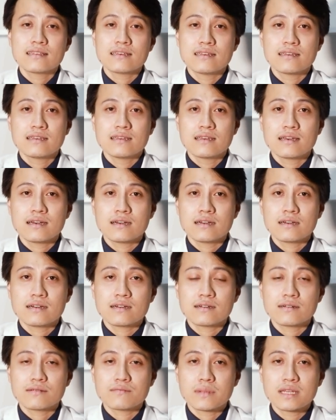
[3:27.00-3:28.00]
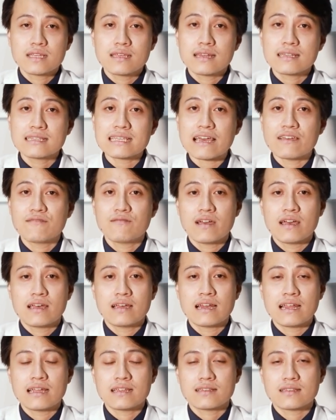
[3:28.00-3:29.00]
thì bệnh nhân chạy
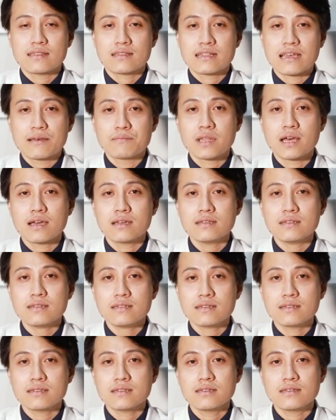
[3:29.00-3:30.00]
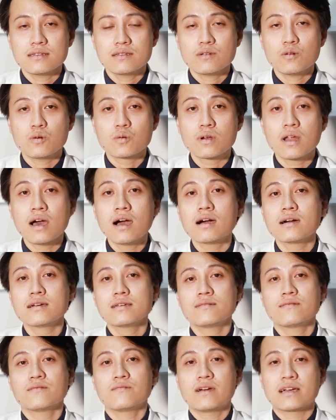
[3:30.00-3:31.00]
về lại cảm thấy tự nhiên hụt
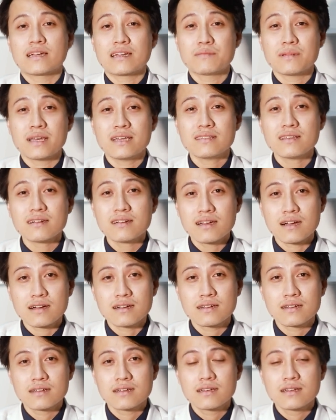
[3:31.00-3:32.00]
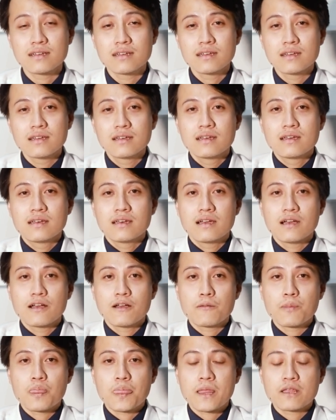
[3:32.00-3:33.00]
hơi và cảm thấy tức ngực.
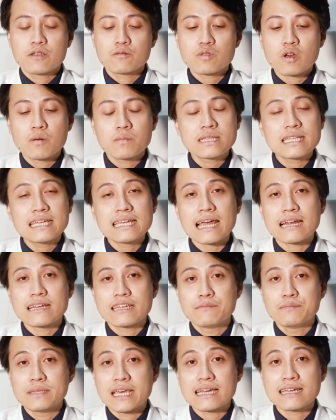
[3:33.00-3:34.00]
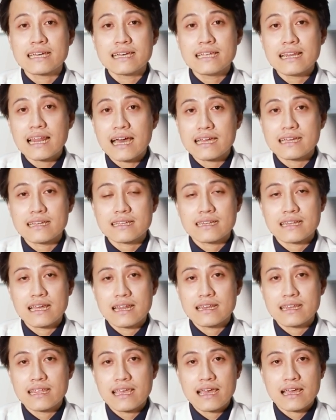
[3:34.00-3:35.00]
Chúng tôi mới tiến hành kiểm tra kỹ lại,
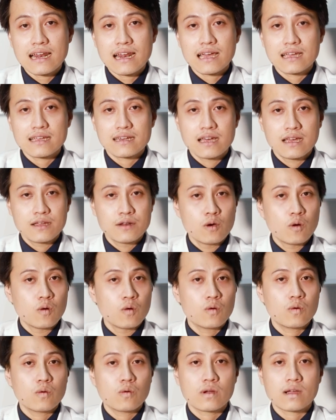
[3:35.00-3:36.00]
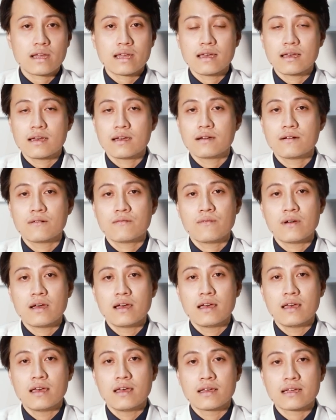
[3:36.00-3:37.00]
đánh giá lại đầy đủ
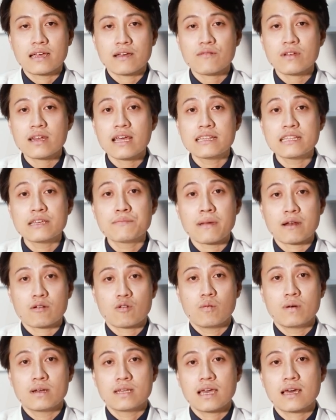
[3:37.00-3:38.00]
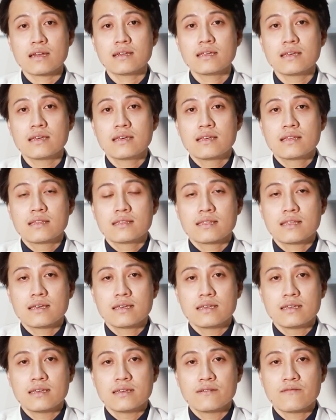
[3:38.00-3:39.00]
về các vấn đề tim mạch của bệnh nhân
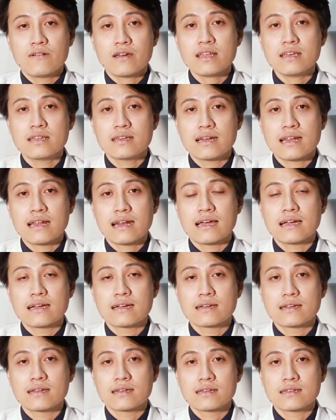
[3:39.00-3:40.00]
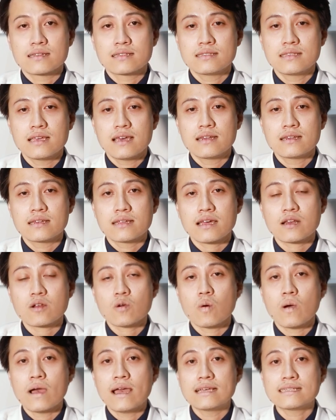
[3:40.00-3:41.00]
thì phát hiện ra rằng trên kết
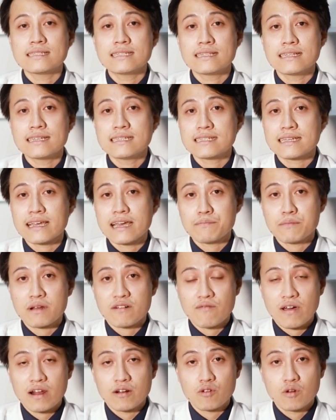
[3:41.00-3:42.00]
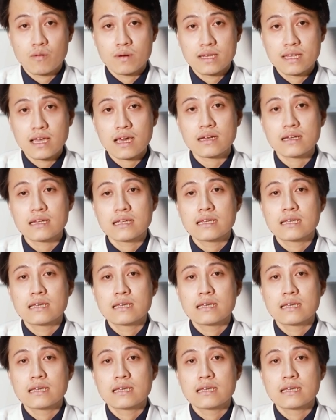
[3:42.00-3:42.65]
quả CT scan mạch vành của bệnh nhân